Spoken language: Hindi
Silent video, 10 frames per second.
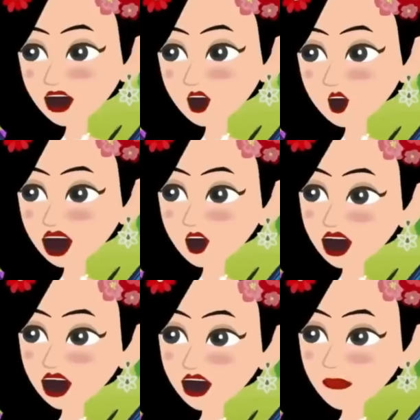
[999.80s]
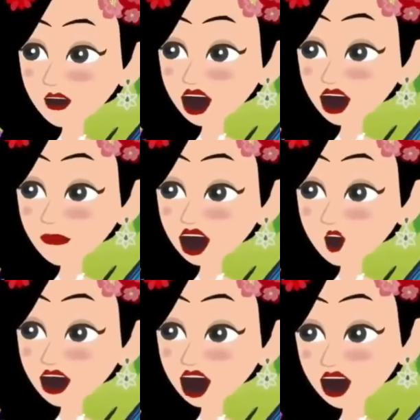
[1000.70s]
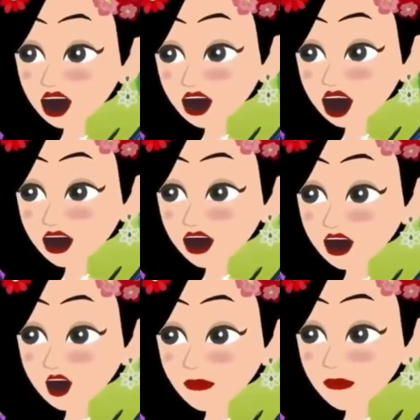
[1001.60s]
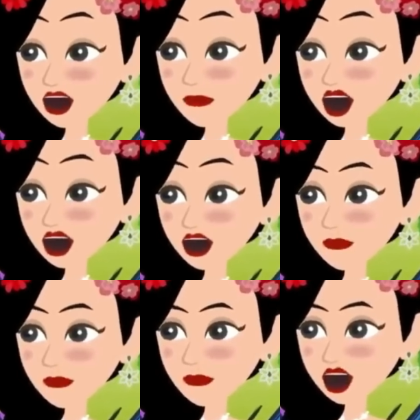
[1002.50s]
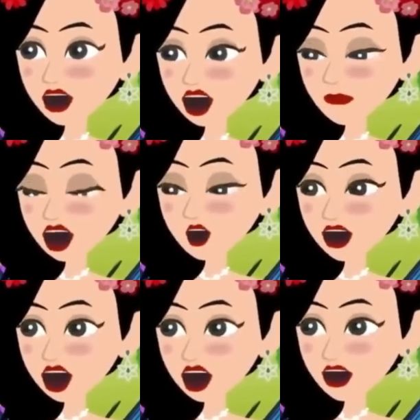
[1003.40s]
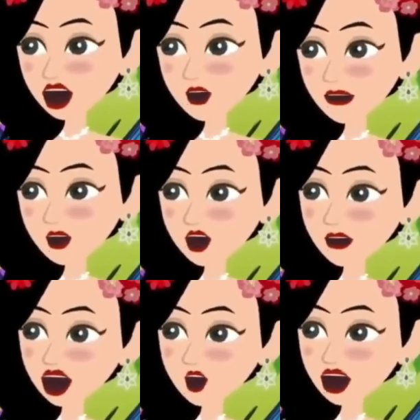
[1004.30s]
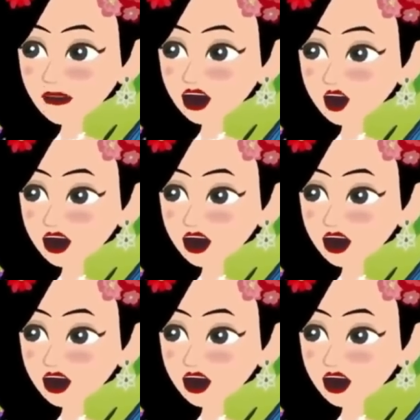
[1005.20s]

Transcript: तब भी तुम मेरे से आकर घर मांग रही थी इसलिए मैंने तुम्हें तुम्हारी गलती की सजा दी